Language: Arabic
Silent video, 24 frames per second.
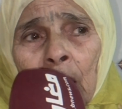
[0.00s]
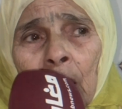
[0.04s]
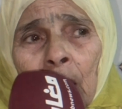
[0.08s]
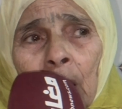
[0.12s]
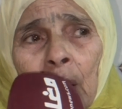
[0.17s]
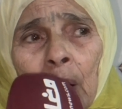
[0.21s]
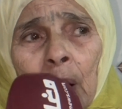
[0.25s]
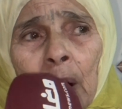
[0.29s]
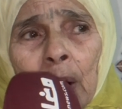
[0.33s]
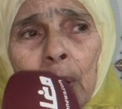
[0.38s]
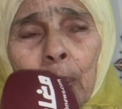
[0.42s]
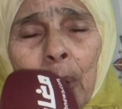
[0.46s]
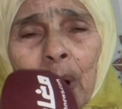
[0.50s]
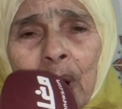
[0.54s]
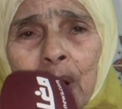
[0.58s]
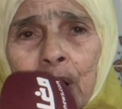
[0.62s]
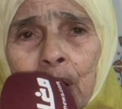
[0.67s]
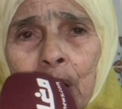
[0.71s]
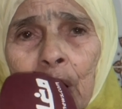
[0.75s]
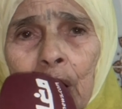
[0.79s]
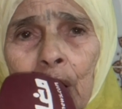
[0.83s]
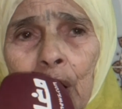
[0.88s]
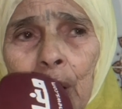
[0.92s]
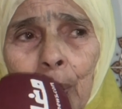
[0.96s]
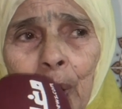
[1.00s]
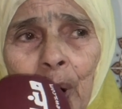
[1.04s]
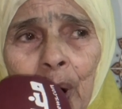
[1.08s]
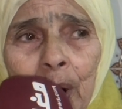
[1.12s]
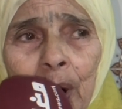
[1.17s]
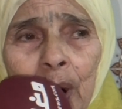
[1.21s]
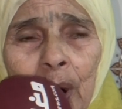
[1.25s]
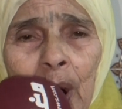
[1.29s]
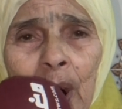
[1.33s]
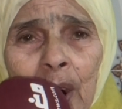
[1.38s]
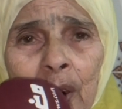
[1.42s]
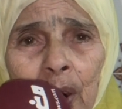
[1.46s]
عاد بغيت تشارك مع
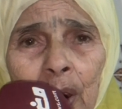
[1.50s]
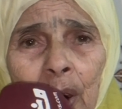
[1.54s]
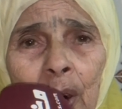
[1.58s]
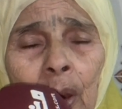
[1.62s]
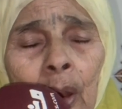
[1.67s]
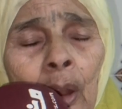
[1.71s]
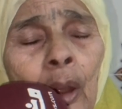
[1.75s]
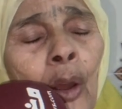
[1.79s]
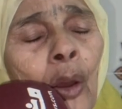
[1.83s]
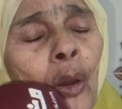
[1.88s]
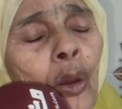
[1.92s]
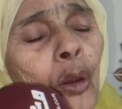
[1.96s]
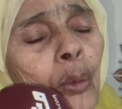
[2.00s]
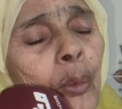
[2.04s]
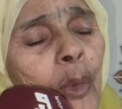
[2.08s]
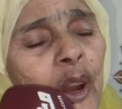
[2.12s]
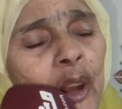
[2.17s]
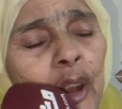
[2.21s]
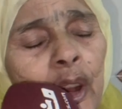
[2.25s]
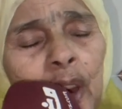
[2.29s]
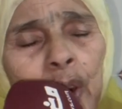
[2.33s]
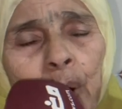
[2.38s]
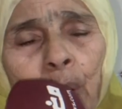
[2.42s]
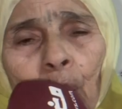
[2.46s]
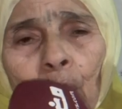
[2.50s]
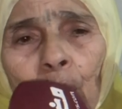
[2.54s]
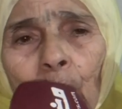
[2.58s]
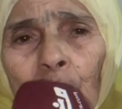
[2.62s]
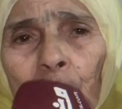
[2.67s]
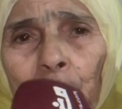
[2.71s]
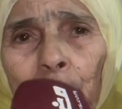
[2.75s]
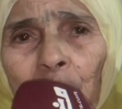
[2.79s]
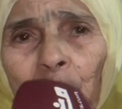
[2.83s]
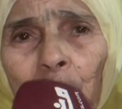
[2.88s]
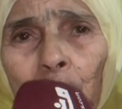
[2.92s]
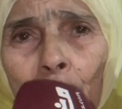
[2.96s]
الناس وما تلاش يخرج
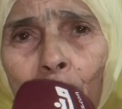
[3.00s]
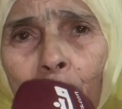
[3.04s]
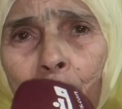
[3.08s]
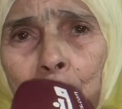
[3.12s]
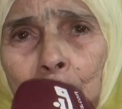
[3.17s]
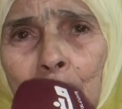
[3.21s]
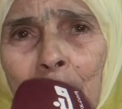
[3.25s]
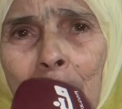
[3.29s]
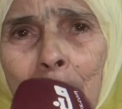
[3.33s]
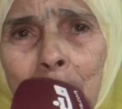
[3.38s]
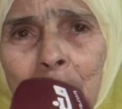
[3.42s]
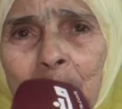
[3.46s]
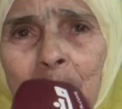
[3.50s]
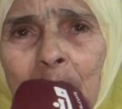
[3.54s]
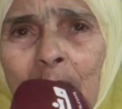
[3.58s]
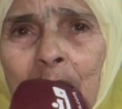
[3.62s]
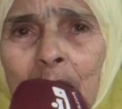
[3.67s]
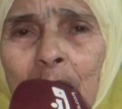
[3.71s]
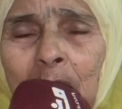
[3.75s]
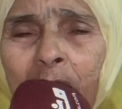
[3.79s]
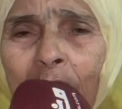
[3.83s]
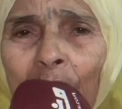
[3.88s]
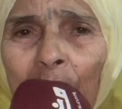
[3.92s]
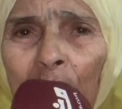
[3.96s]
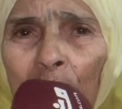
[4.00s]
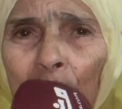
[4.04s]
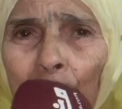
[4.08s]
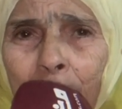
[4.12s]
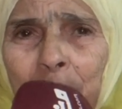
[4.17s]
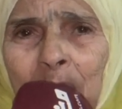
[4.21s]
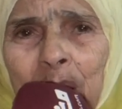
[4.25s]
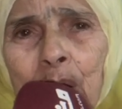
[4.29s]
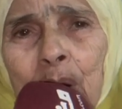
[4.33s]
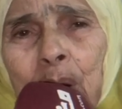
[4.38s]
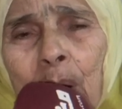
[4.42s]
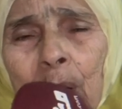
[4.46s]
من فم البير حتى النهار خرج
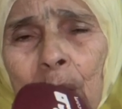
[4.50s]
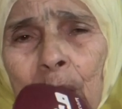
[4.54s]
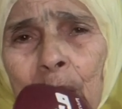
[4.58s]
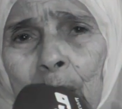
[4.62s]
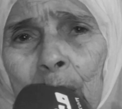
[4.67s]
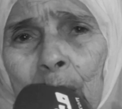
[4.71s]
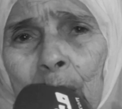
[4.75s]
ما رجع